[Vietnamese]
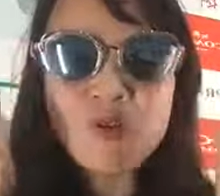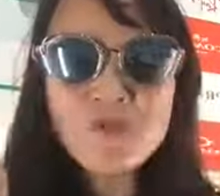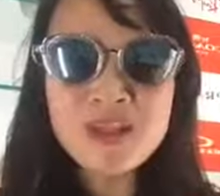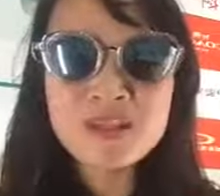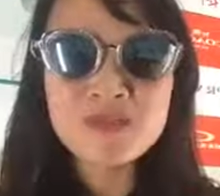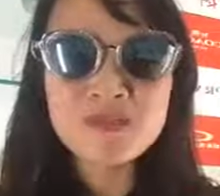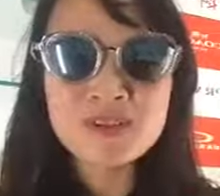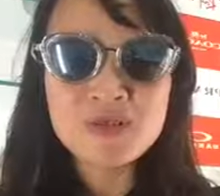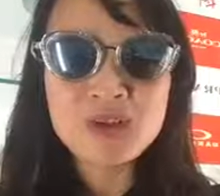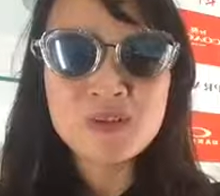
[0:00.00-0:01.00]
comment trong
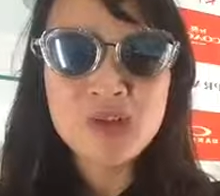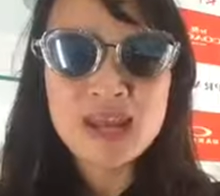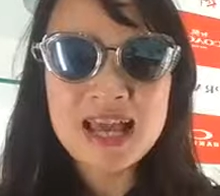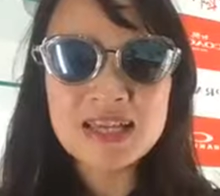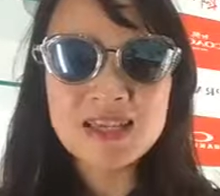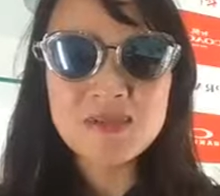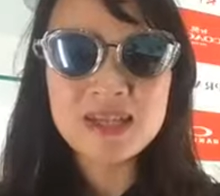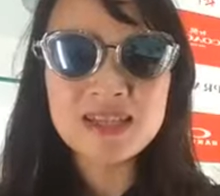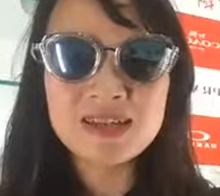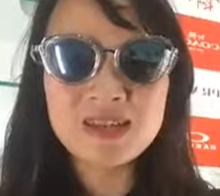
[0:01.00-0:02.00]
trong cái buổi livestream
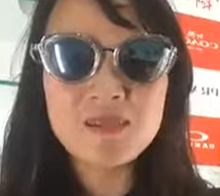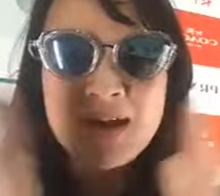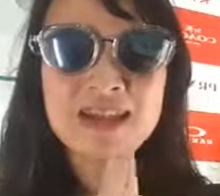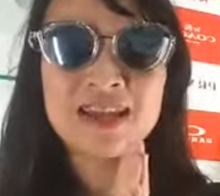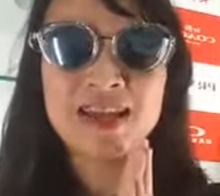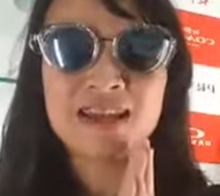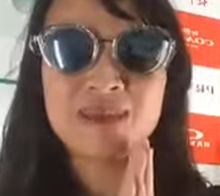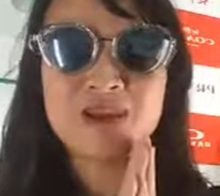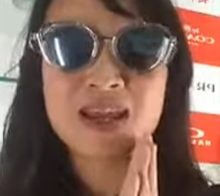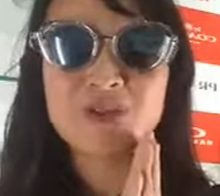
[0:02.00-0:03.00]
này thì có thể mang đến đây để
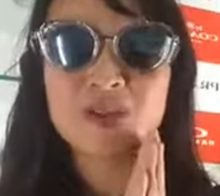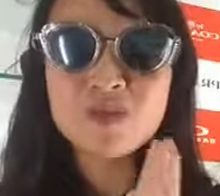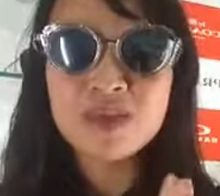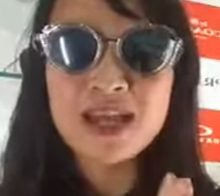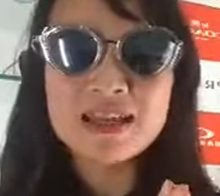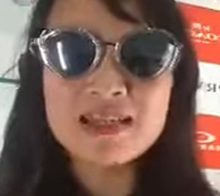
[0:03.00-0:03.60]
bên em có thể giúp các anh